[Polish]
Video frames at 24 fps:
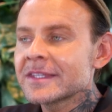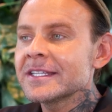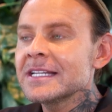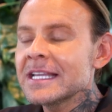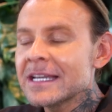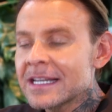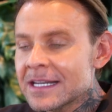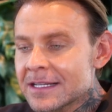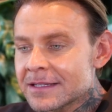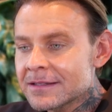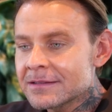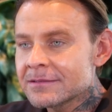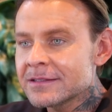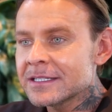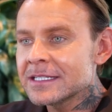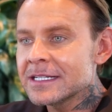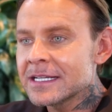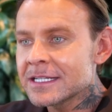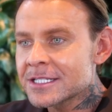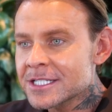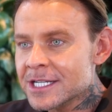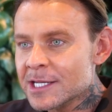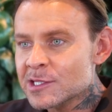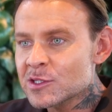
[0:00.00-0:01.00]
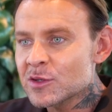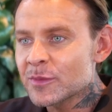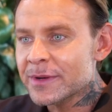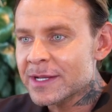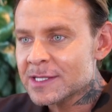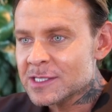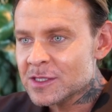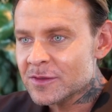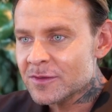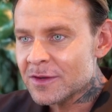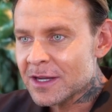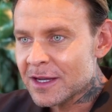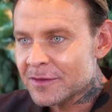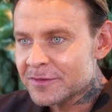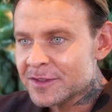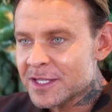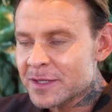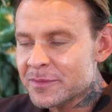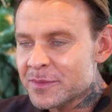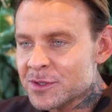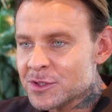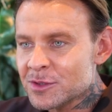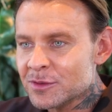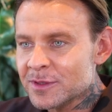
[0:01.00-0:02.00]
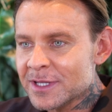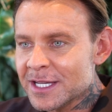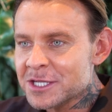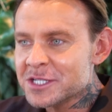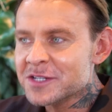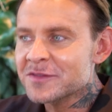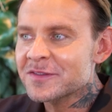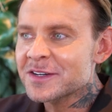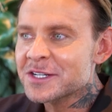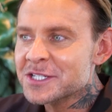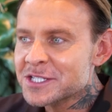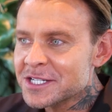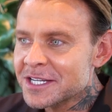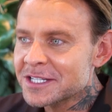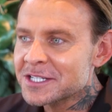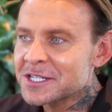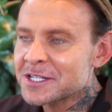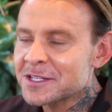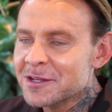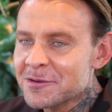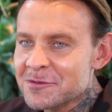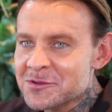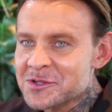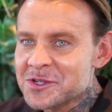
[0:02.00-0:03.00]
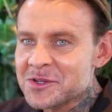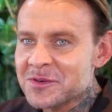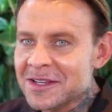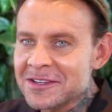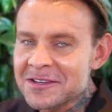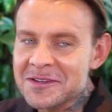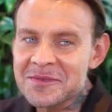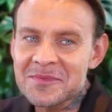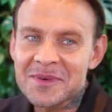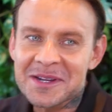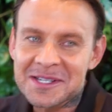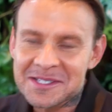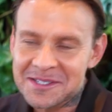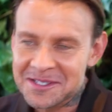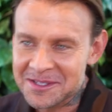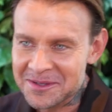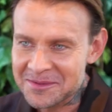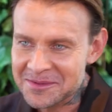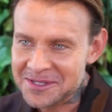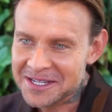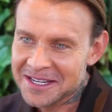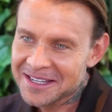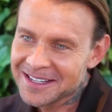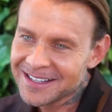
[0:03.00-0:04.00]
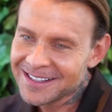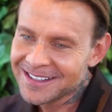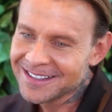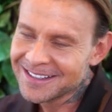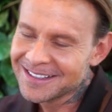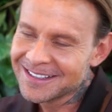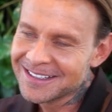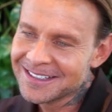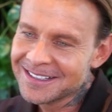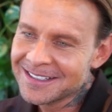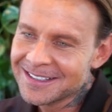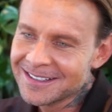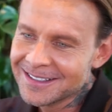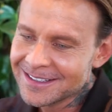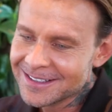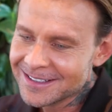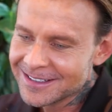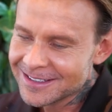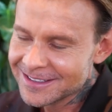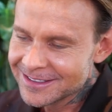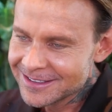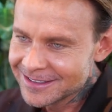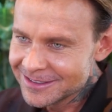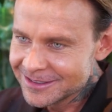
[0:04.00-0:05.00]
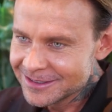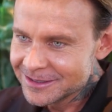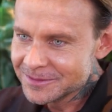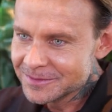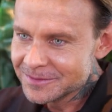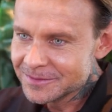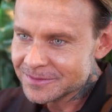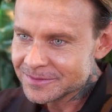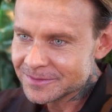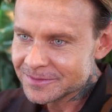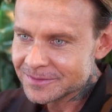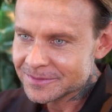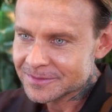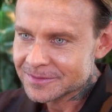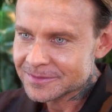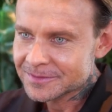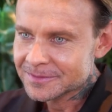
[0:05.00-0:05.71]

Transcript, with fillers: Tyle, tyle czasu pracowała w tej biżuterii, że wreszcie się nauczyła, no i bardzo dobrze. Klaudia Nieścior.